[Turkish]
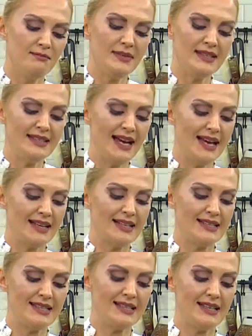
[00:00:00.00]
Bir çay
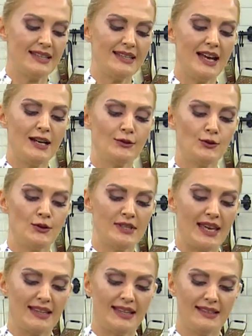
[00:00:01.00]
kaşığı kadar tuz
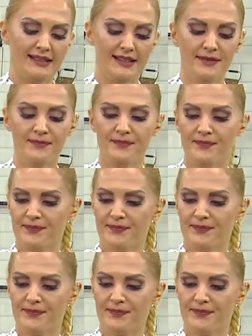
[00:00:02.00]
ekledim.